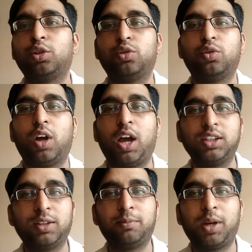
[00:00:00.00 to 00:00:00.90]
तो
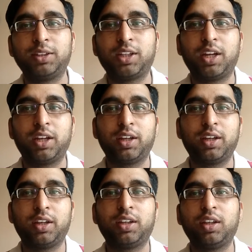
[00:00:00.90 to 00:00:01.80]
आज हम बात
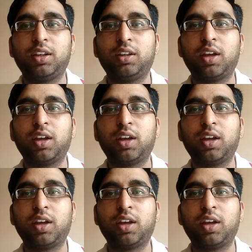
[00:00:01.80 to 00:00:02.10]
करेंगे कि